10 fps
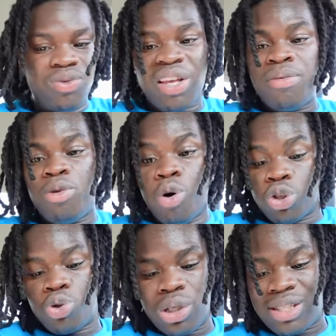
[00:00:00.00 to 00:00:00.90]
vous avez
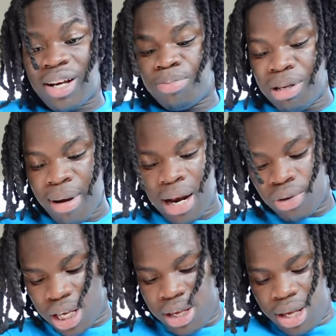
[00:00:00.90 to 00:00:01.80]
aujourd'hui 50 000 balles,
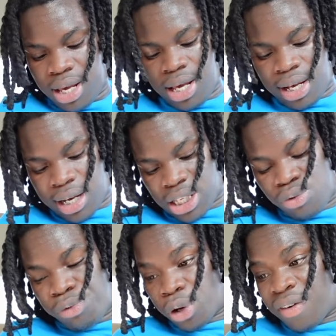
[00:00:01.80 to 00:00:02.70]
ok Qu'est-ce que
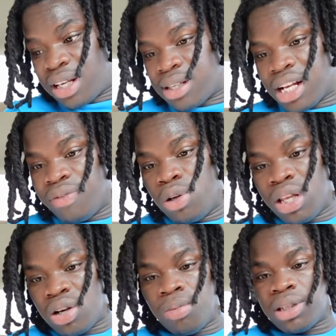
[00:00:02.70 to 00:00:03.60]
vous ferez avec ça Écrivez-le dans
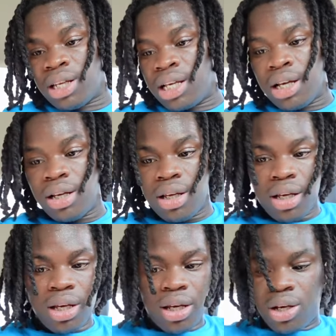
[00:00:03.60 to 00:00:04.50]
les commentaires, les gars.
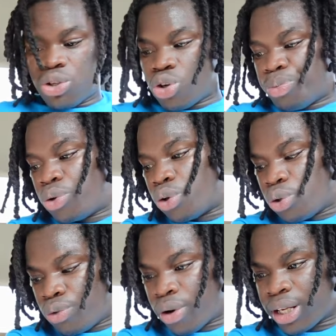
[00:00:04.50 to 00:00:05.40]
Je suis un peu curieux
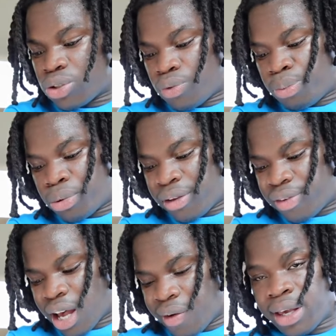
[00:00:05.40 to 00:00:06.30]
de voir ce que vous pourrez
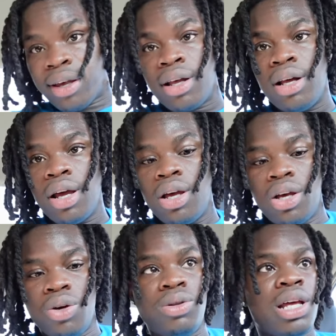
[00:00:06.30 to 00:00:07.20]
faire avec euh,
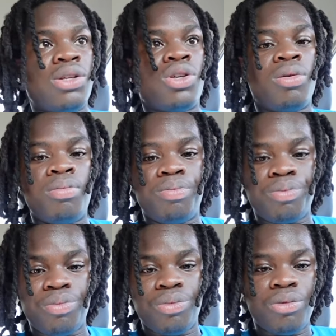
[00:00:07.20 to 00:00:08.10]
une telle somme.
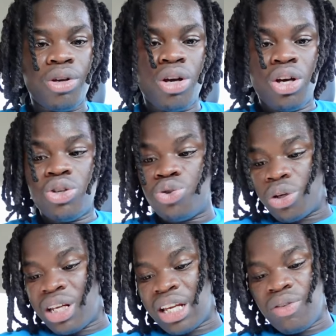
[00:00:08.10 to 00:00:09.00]
Je suis qu'il
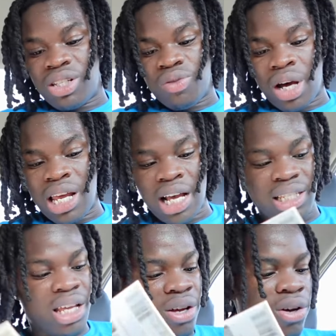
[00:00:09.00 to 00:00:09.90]
y en a qui vont dire qu'ils vont aller
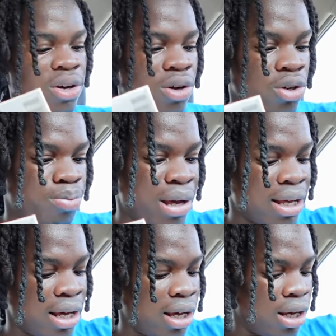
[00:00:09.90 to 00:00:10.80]
acheter euh, une PS,
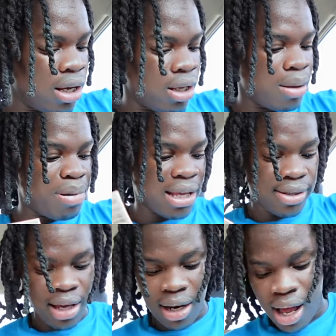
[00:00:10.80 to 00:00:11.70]
euh, des
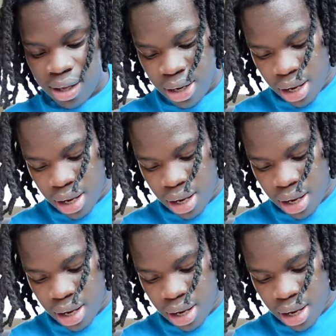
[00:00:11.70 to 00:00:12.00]
PS5, là.